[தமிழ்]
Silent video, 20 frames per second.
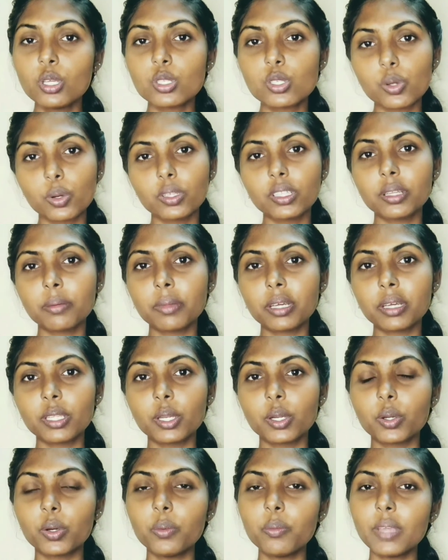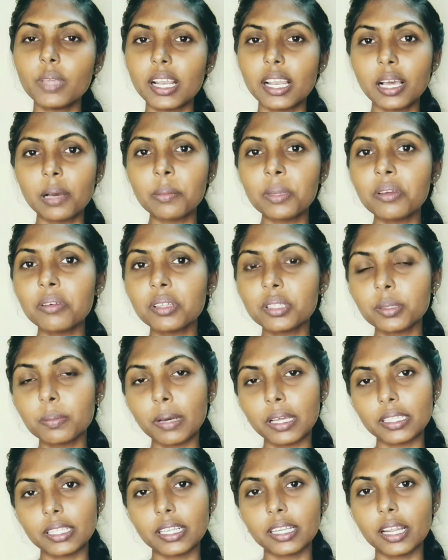ஸோ இந்த மாதிரி இருக்கும் எல்லாமே வந்து
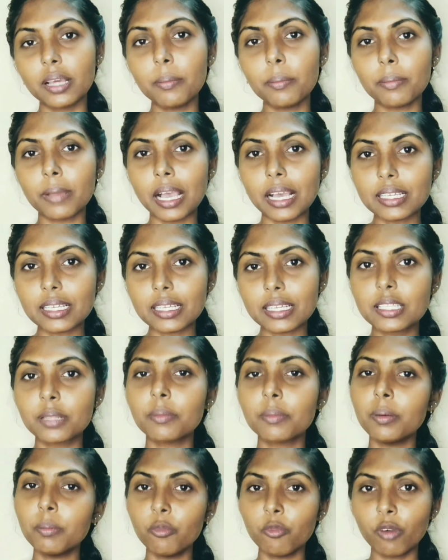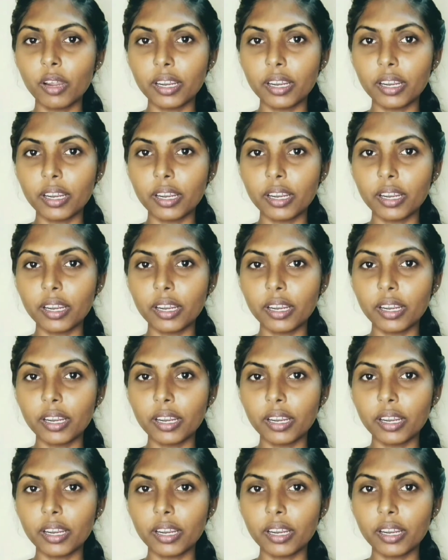பார்த்தீங்கன்னா மேக்ஸிமம்